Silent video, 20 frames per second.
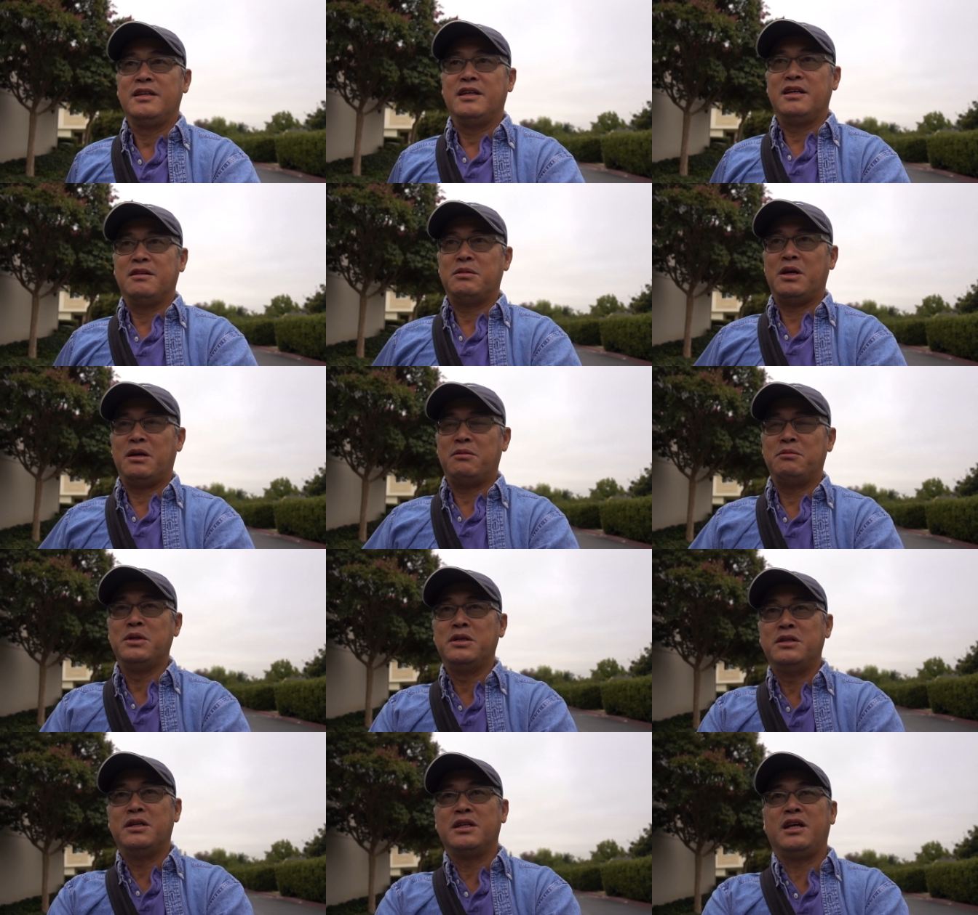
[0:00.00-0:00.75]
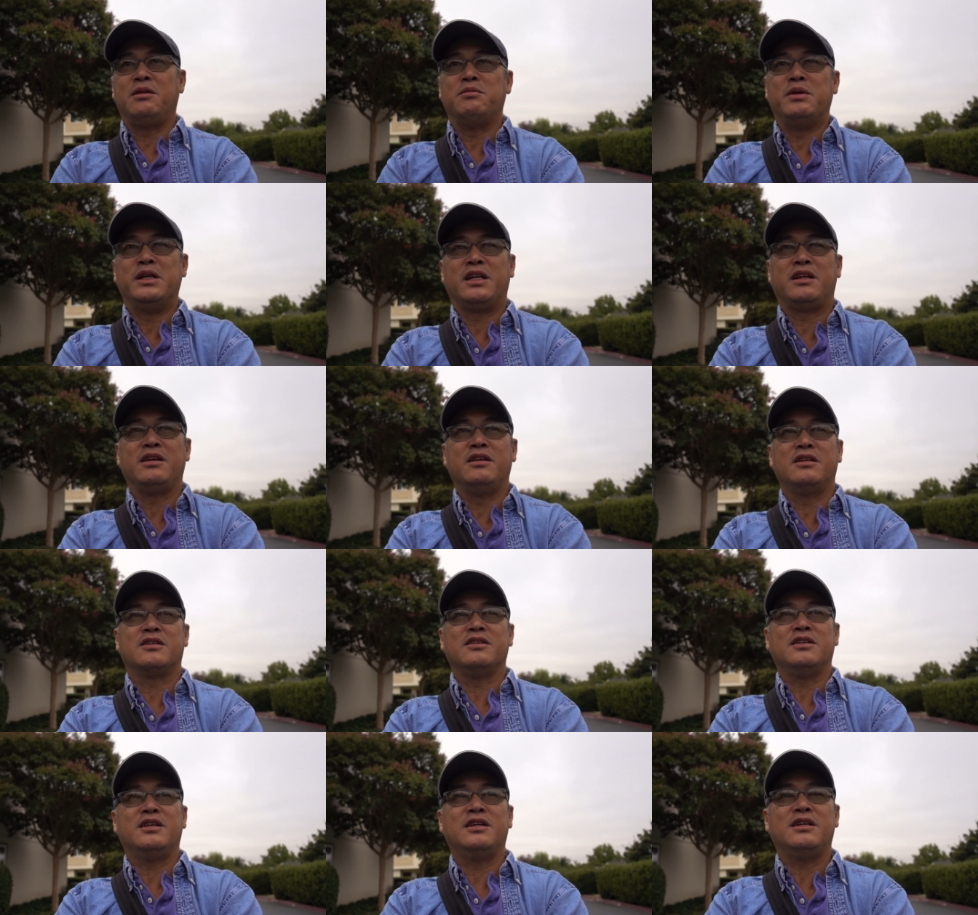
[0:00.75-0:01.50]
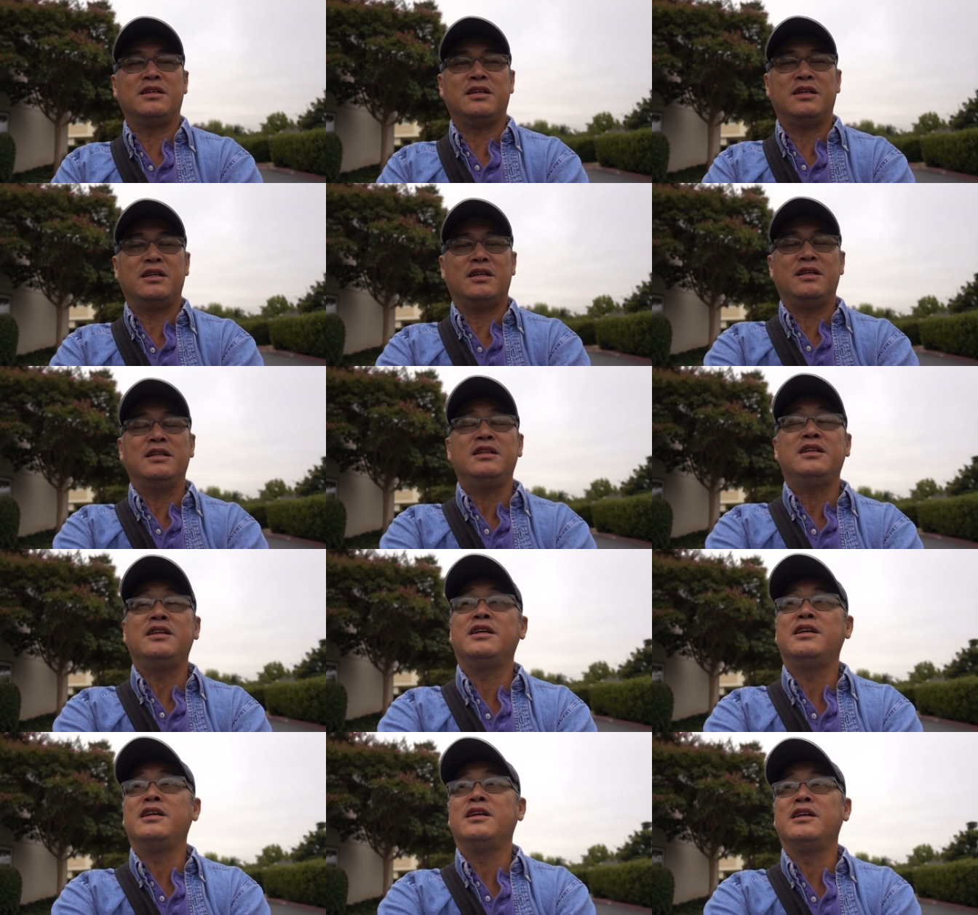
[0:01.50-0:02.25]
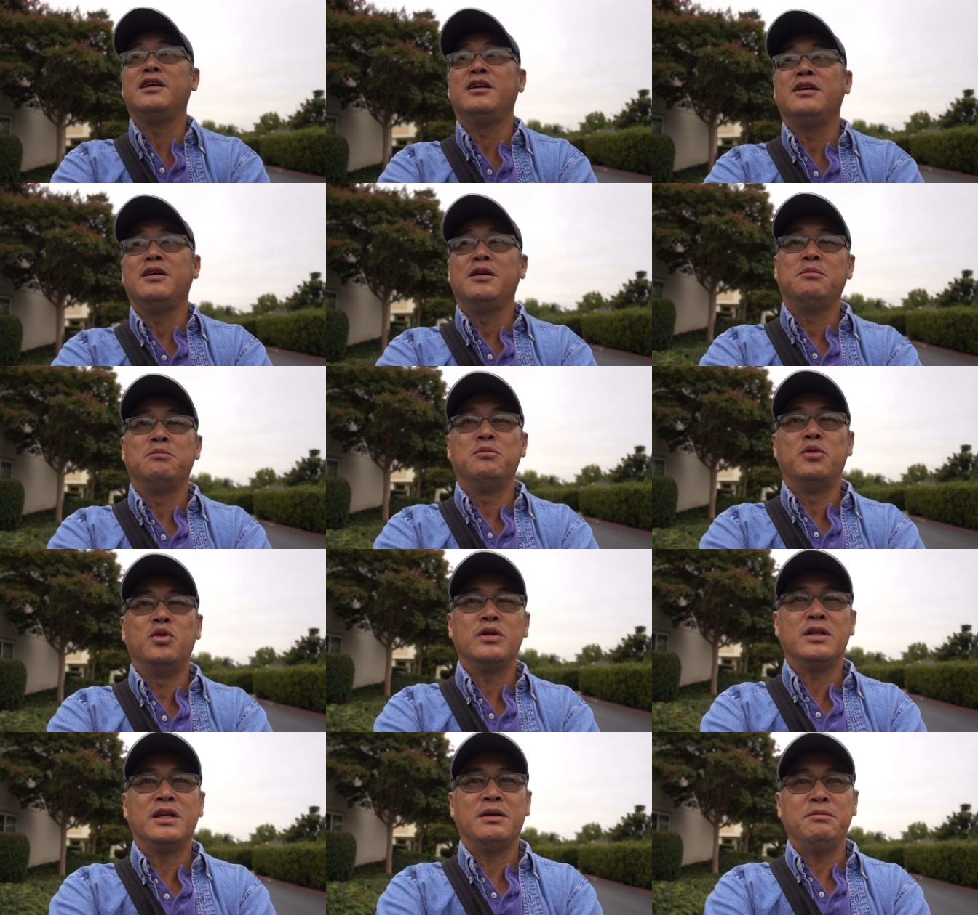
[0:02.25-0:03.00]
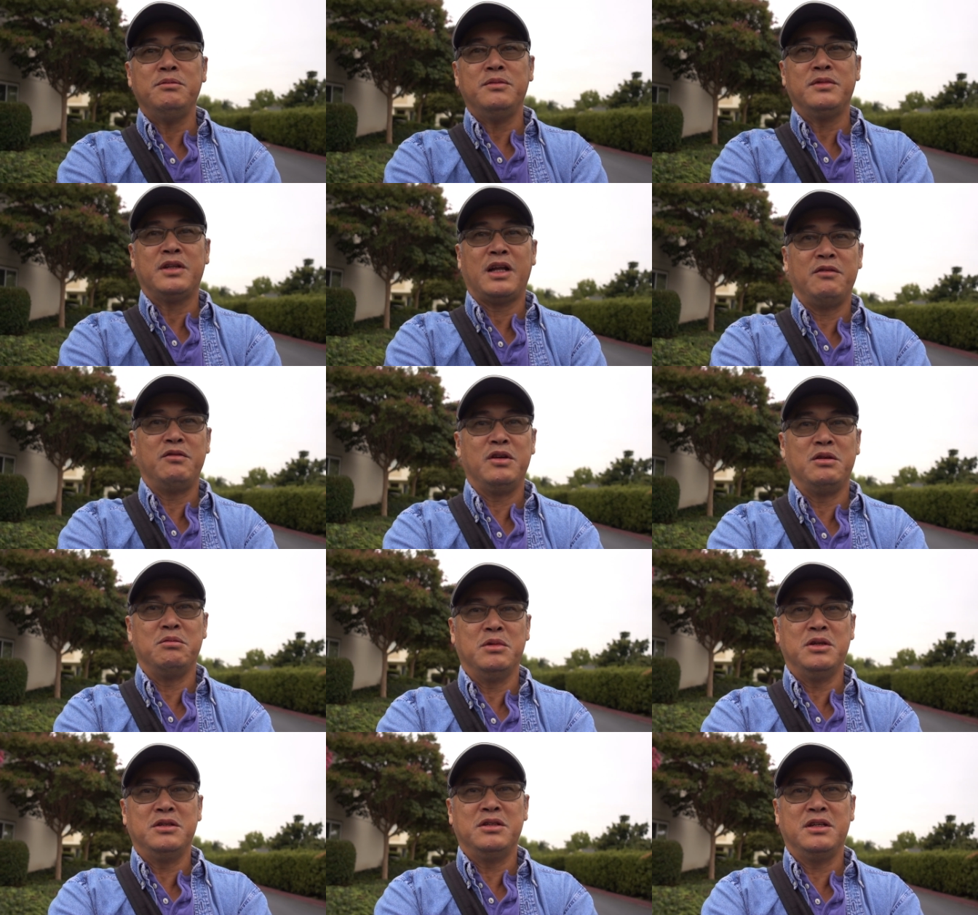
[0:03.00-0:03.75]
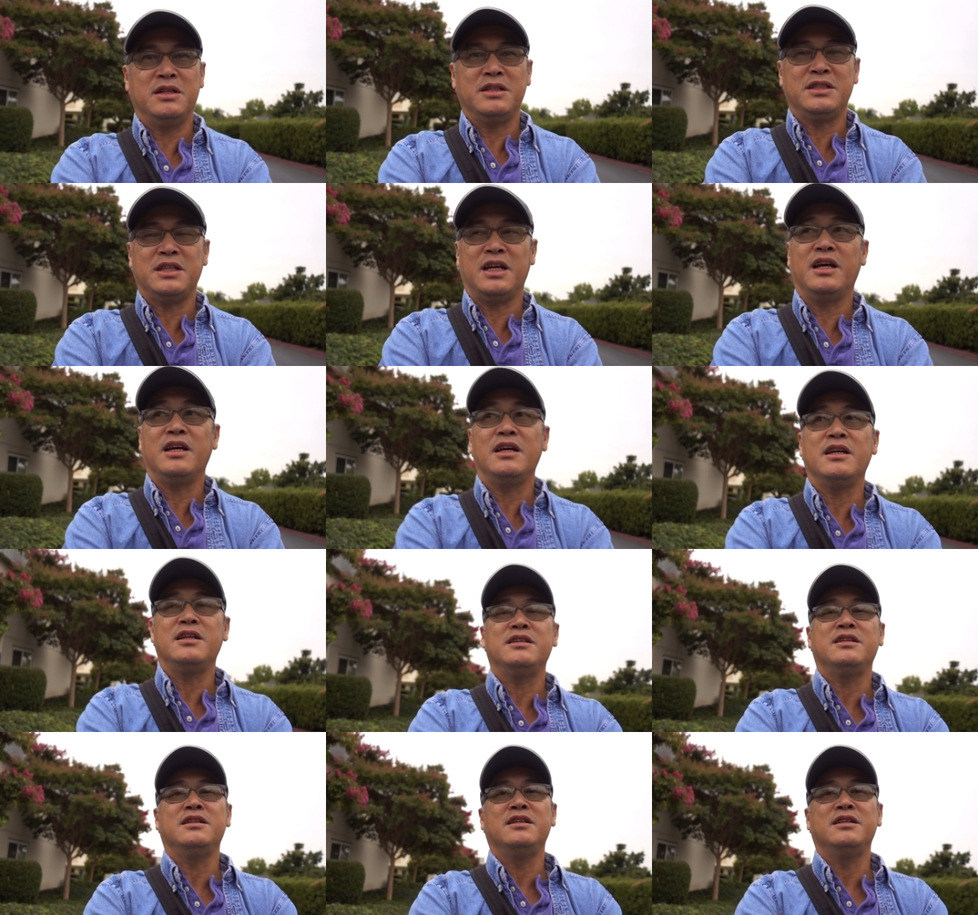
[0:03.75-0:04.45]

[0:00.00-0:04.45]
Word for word: Nhưng mà mưa thì mình chưa có muốn lắm. Tại vì mưa nó sẽ